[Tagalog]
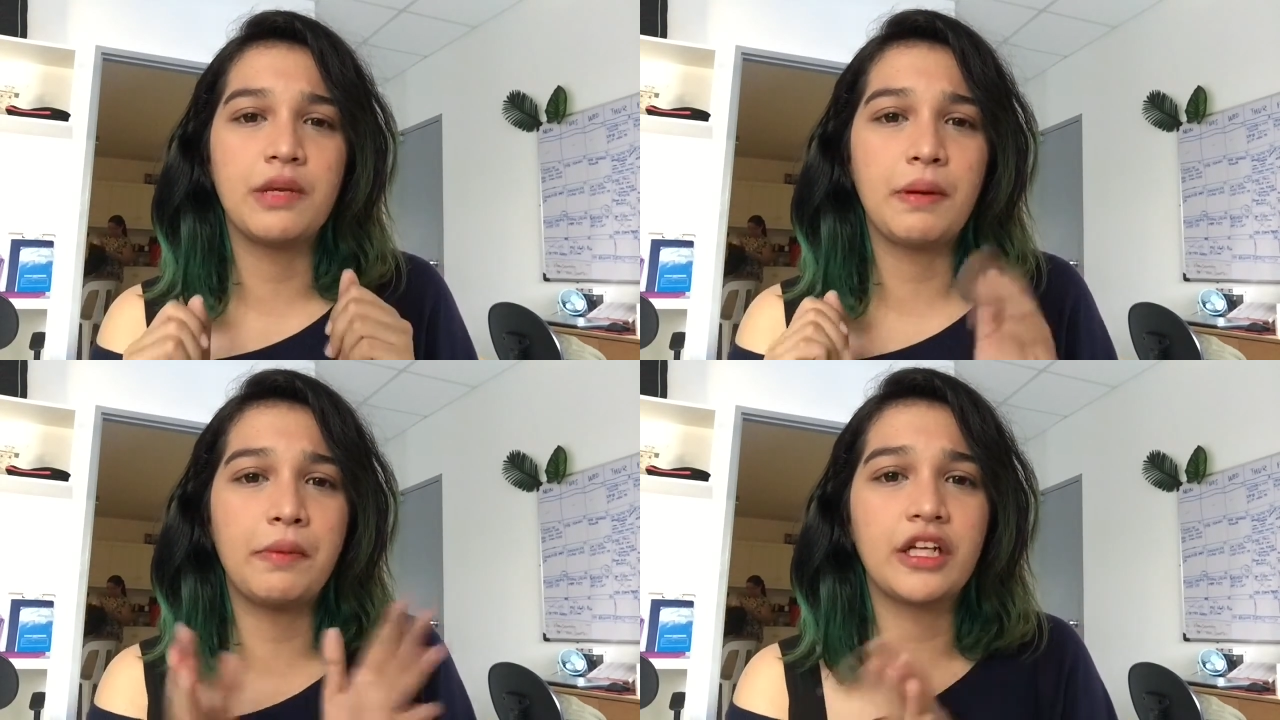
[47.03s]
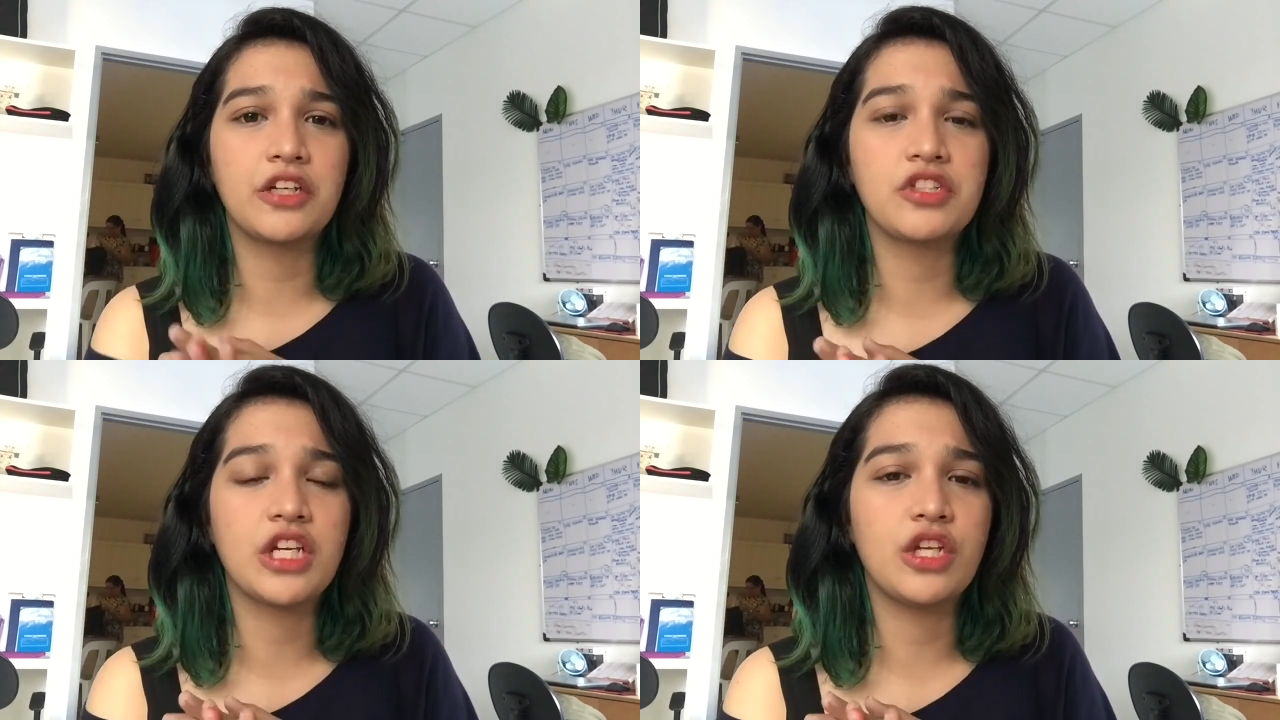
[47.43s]
ipapakita
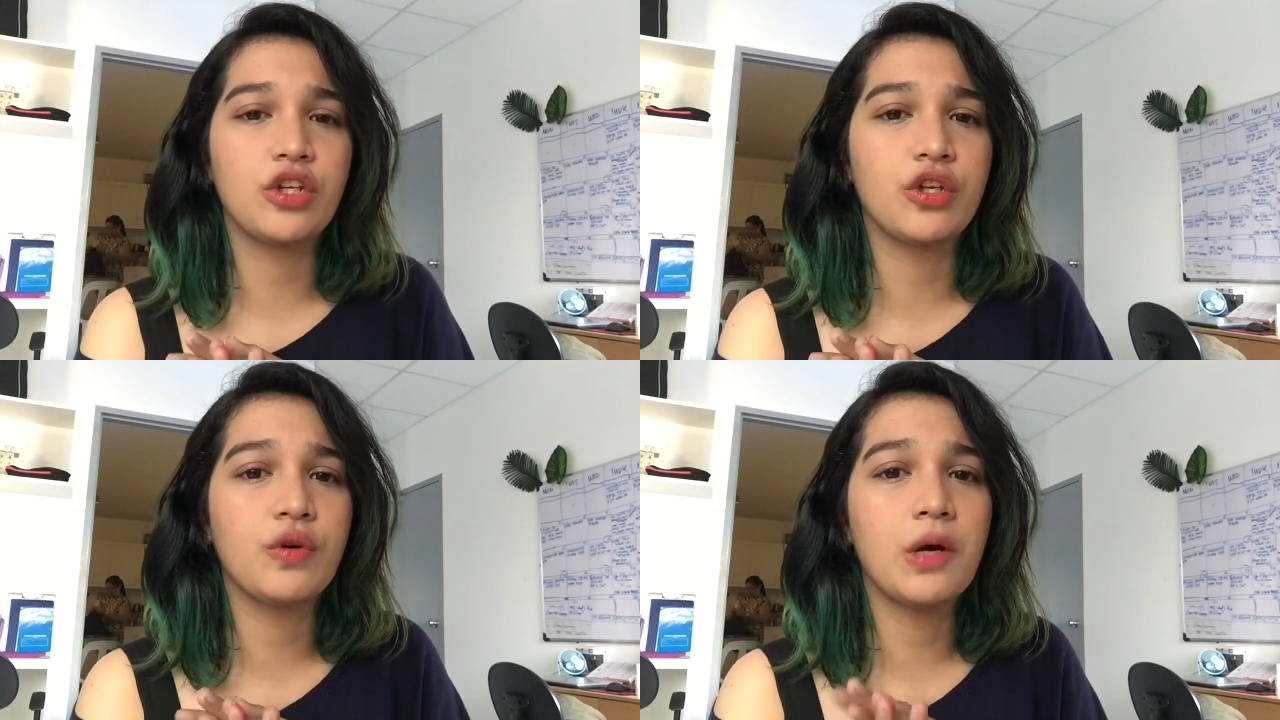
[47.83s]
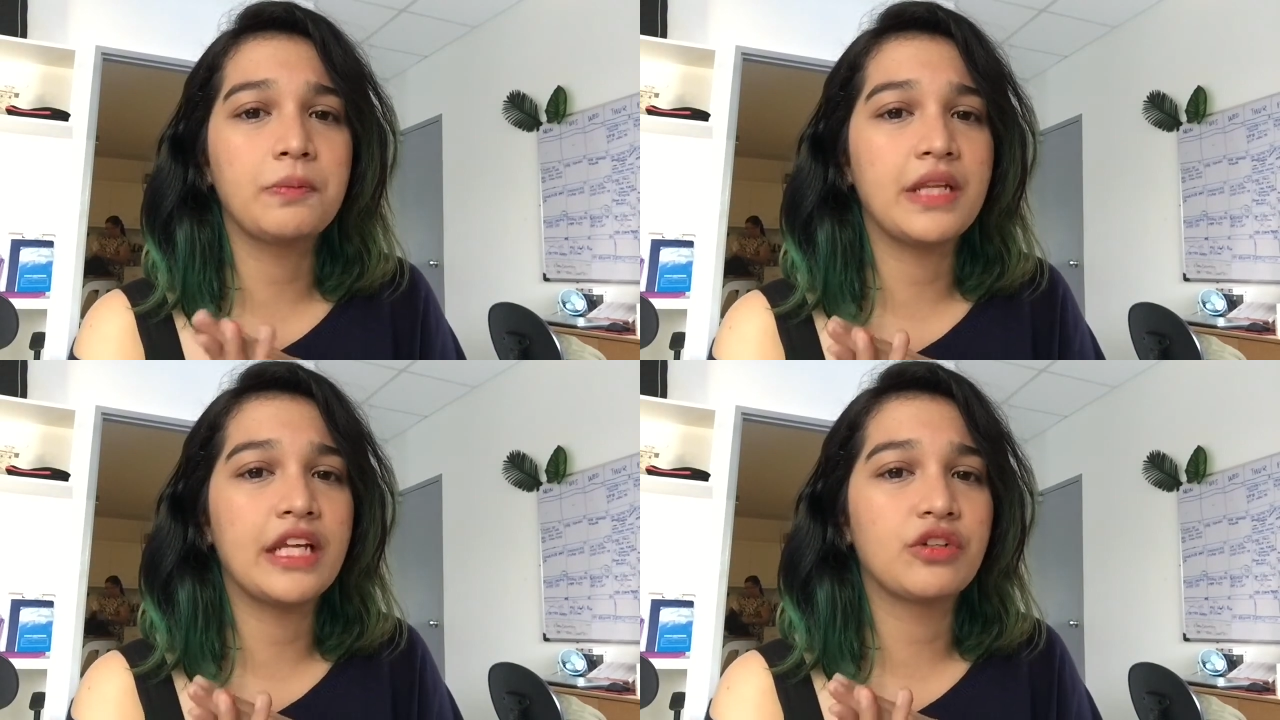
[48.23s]
ko sa inyo yung
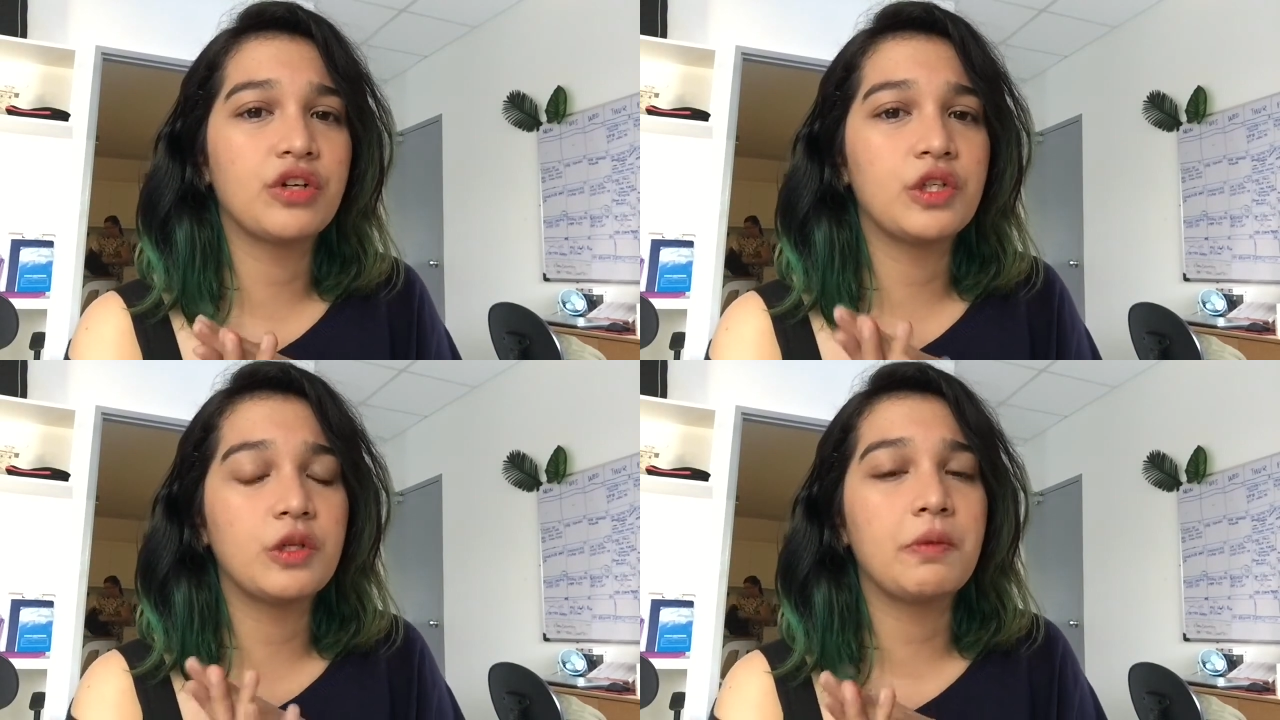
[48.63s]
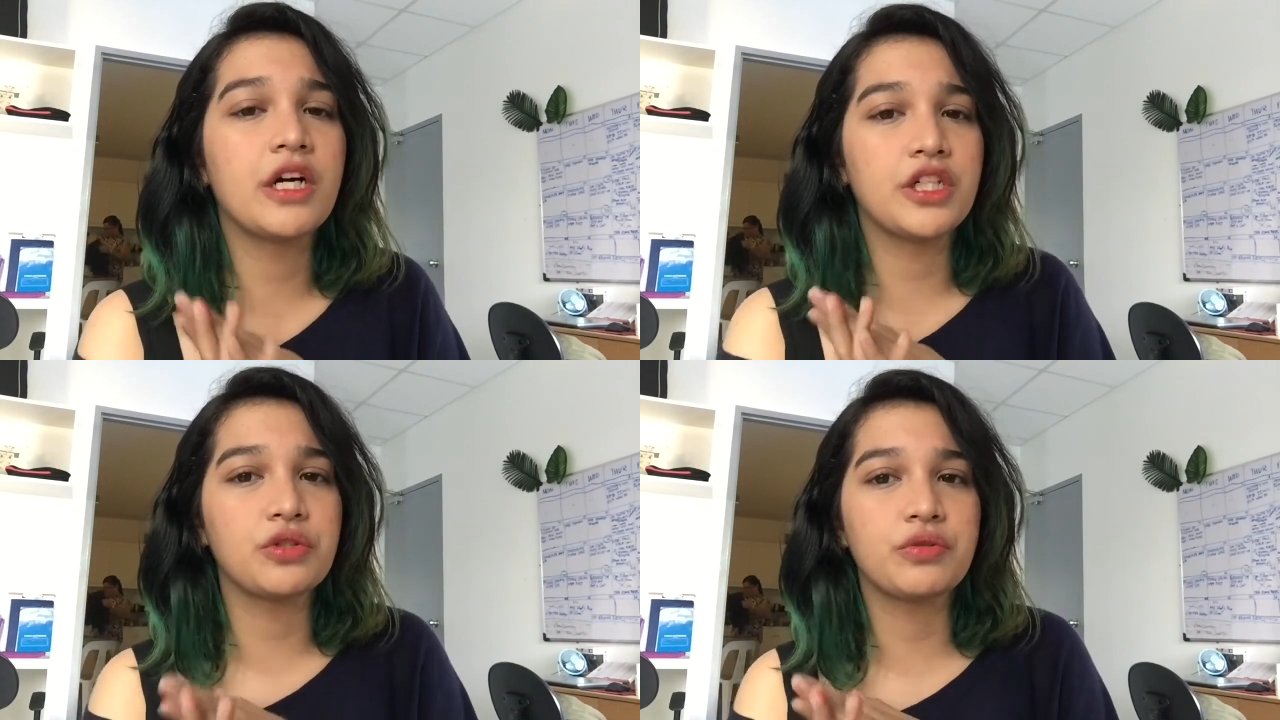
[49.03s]
update kung ano na ba
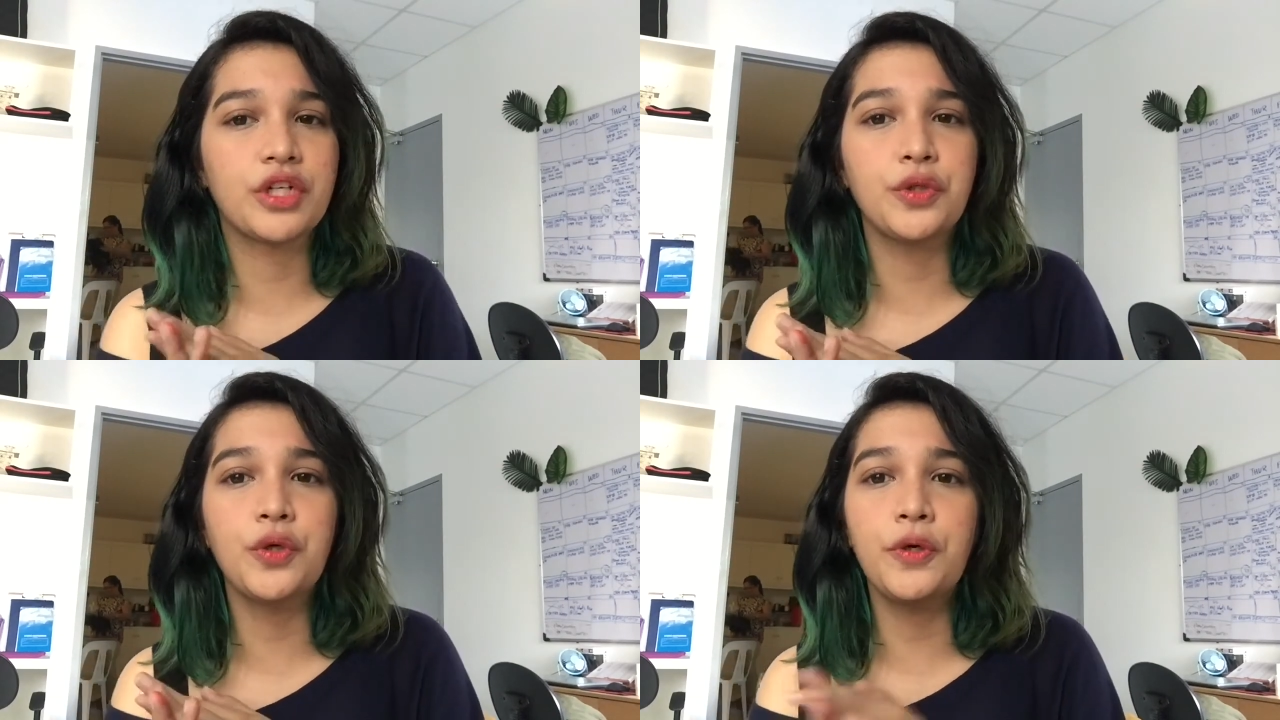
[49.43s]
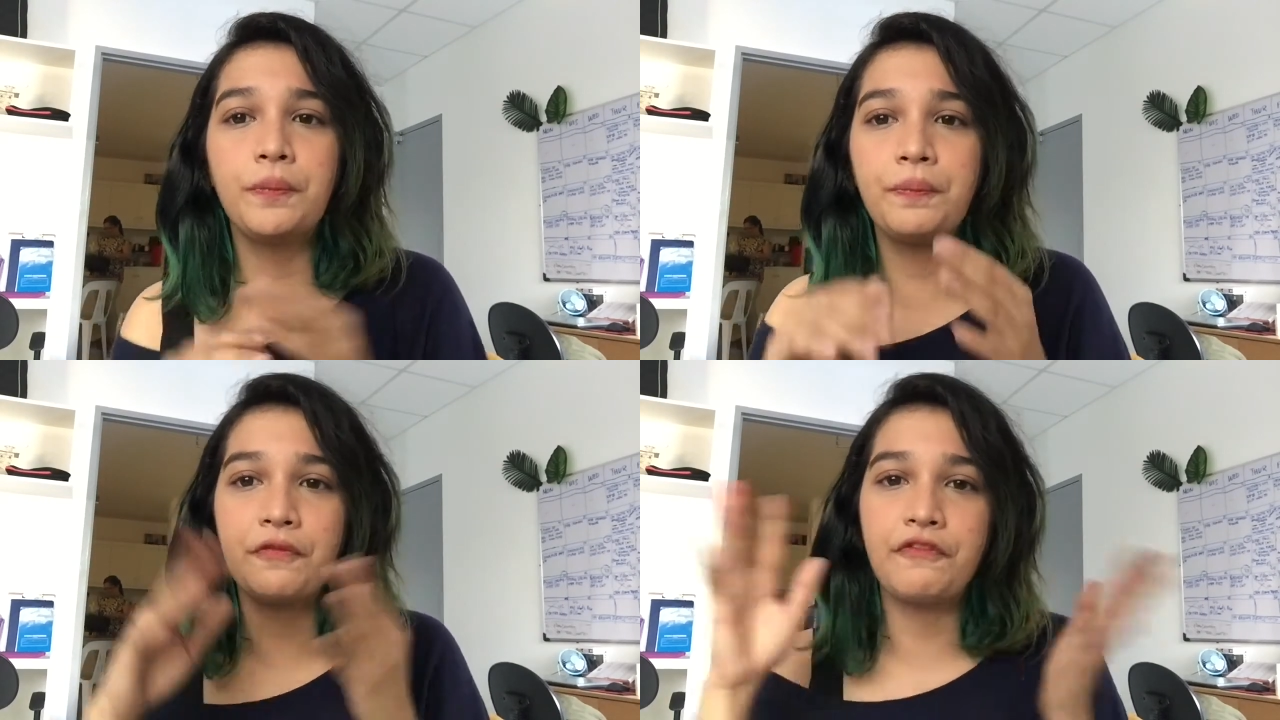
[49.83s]
ang itsura
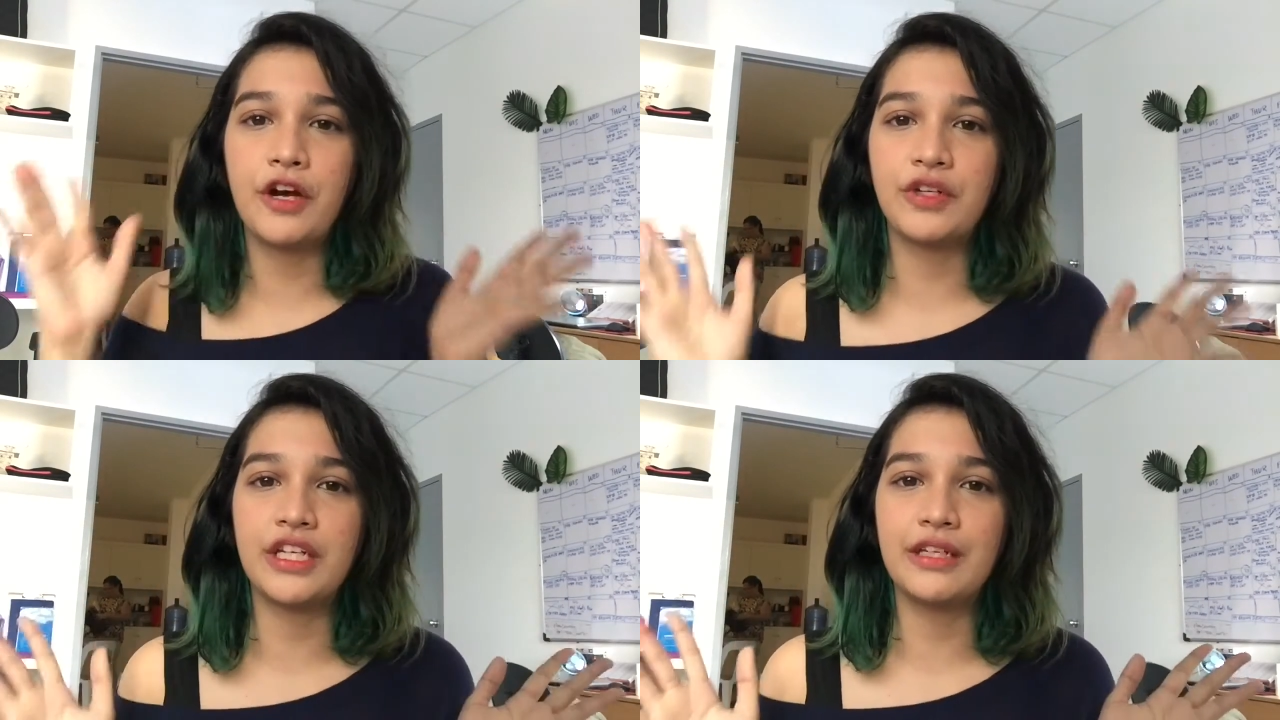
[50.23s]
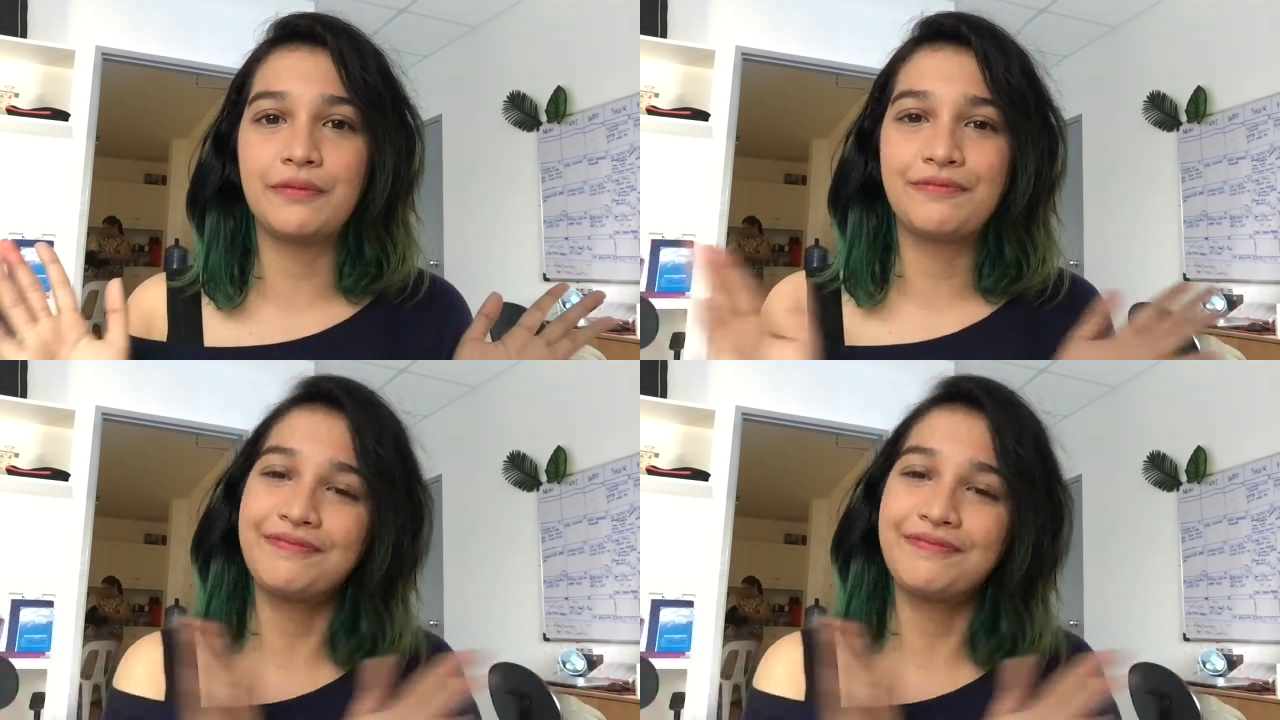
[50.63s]
nung Foundy. E.